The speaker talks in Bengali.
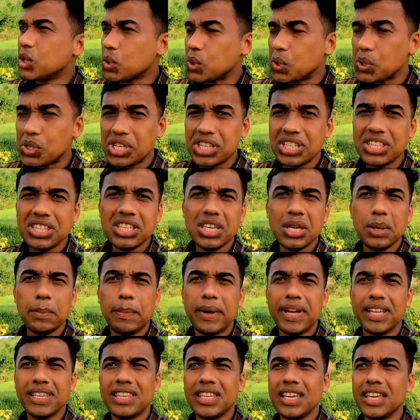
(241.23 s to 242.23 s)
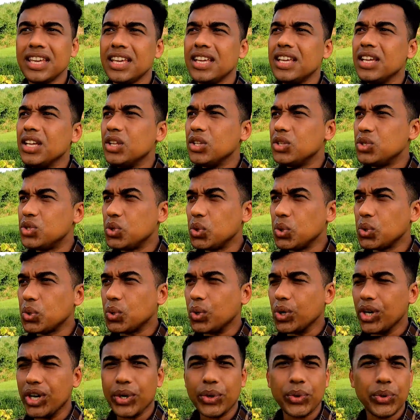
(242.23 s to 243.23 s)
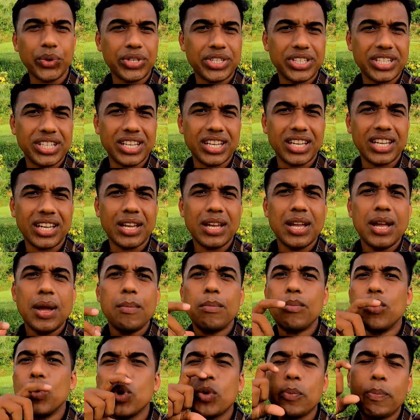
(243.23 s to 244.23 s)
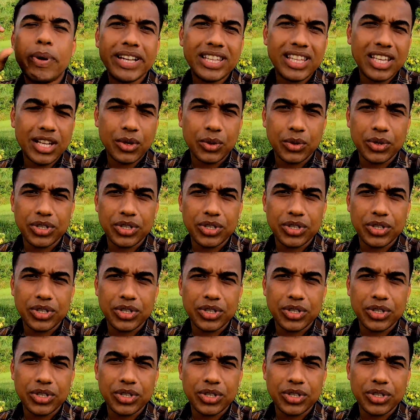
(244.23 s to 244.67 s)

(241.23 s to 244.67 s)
রশি দিয়ে বেঁধে জোর করে করছে মুখ বেঁধে